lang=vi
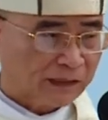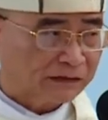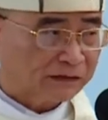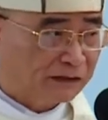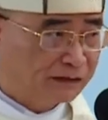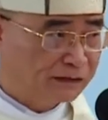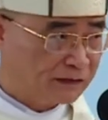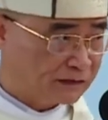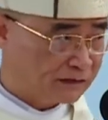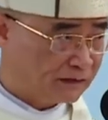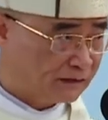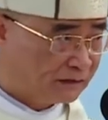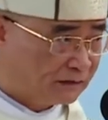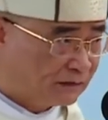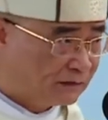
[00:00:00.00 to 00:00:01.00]
các tân chức
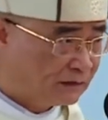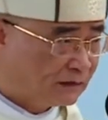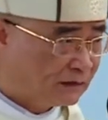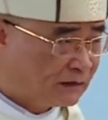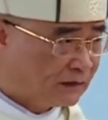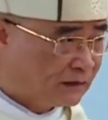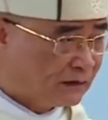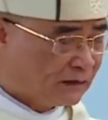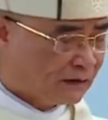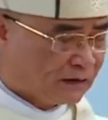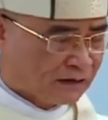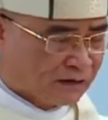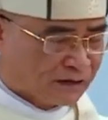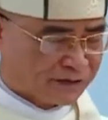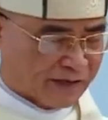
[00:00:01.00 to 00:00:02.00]

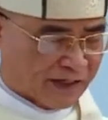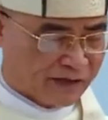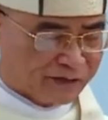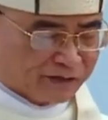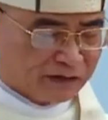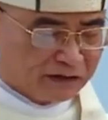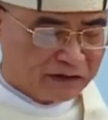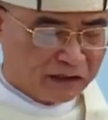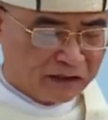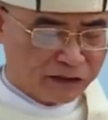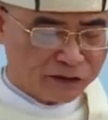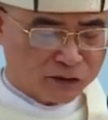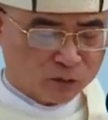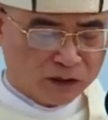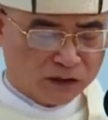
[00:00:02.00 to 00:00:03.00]
sẽ dấn
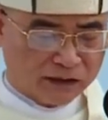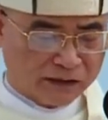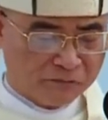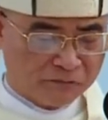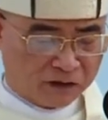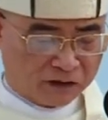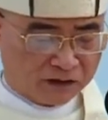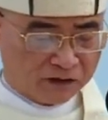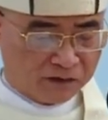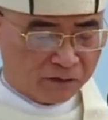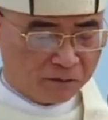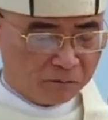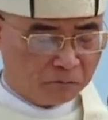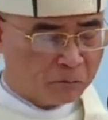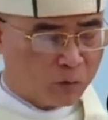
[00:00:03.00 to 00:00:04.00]
thân trong những lĩnh vực
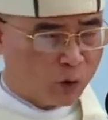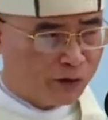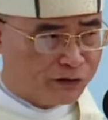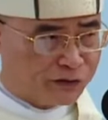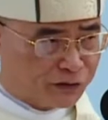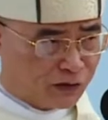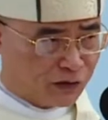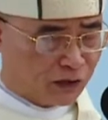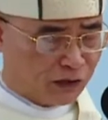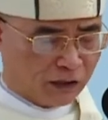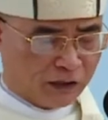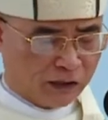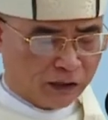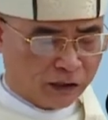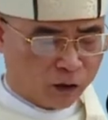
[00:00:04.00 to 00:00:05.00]
môi trường
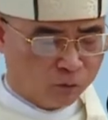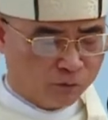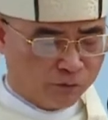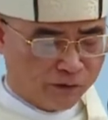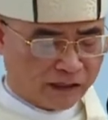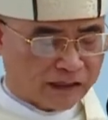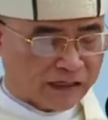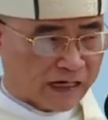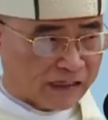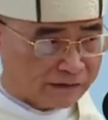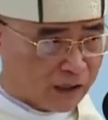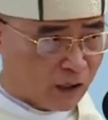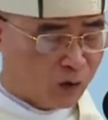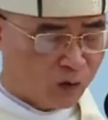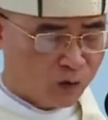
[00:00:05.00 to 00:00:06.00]
công việc khác
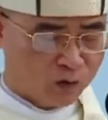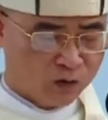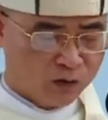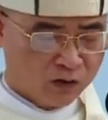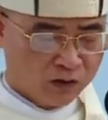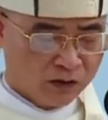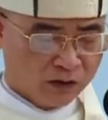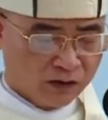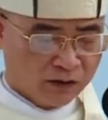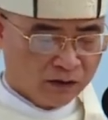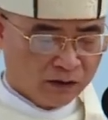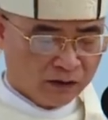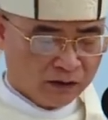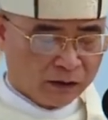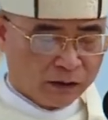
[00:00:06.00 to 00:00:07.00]
nhau
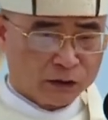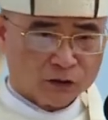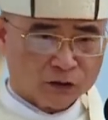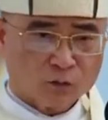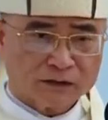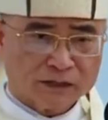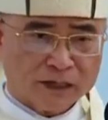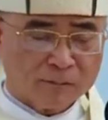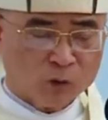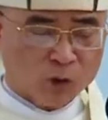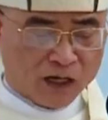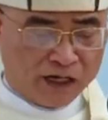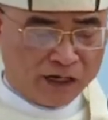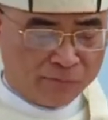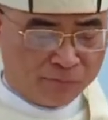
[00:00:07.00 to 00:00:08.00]
trong năm
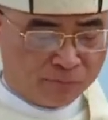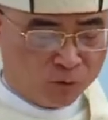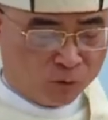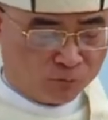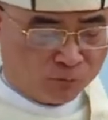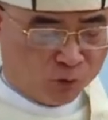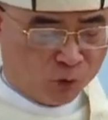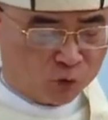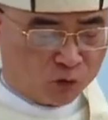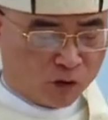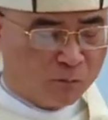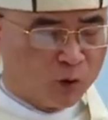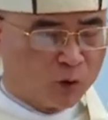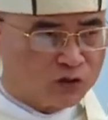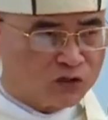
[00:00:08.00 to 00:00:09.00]
loại phục vụ của
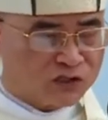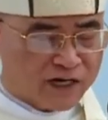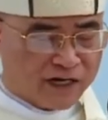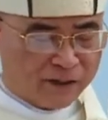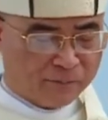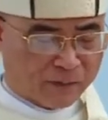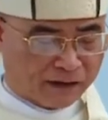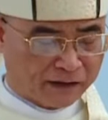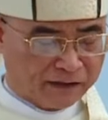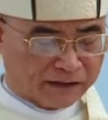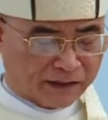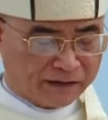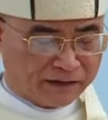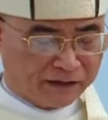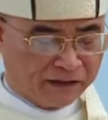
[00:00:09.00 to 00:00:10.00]
Moshe mà Kinh
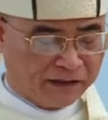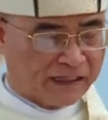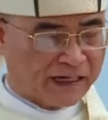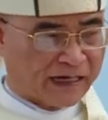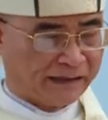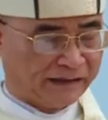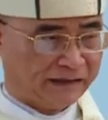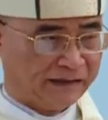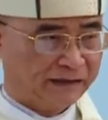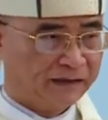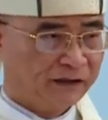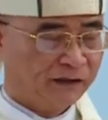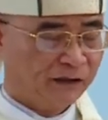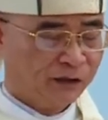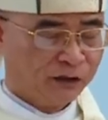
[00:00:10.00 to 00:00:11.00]
Thánh ghi lại
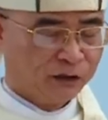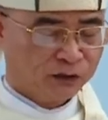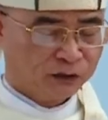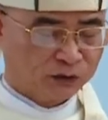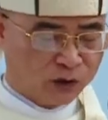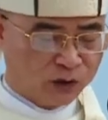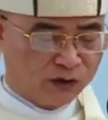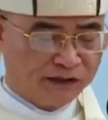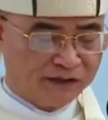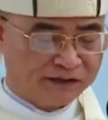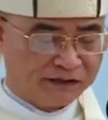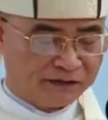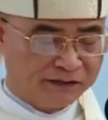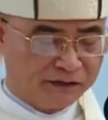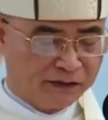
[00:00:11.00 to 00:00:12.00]
tôi
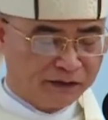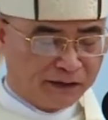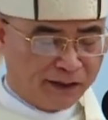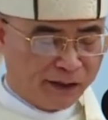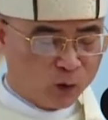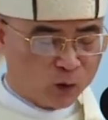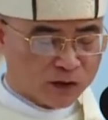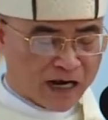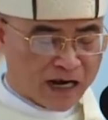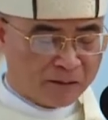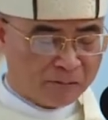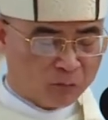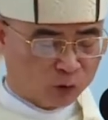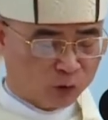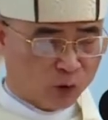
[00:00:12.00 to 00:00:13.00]
chỉ xin nêu ra
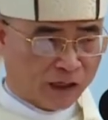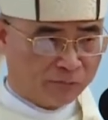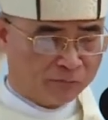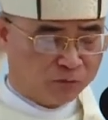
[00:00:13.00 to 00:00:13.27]
một loại